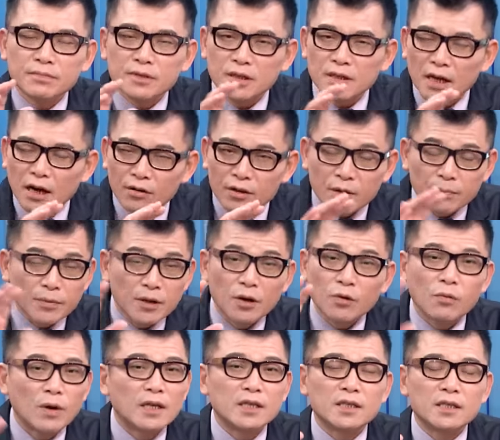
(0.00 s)
跟耗顶没有
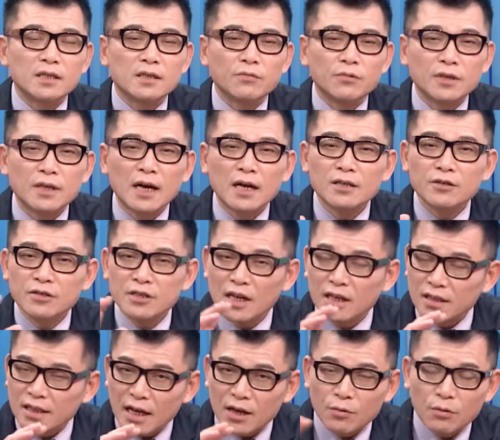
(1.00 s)
关系，我大概就这
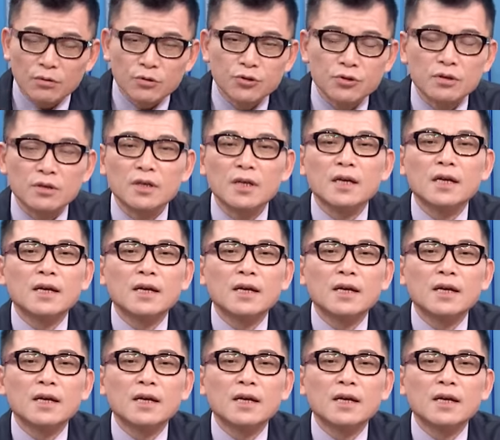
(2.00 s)
样带过去，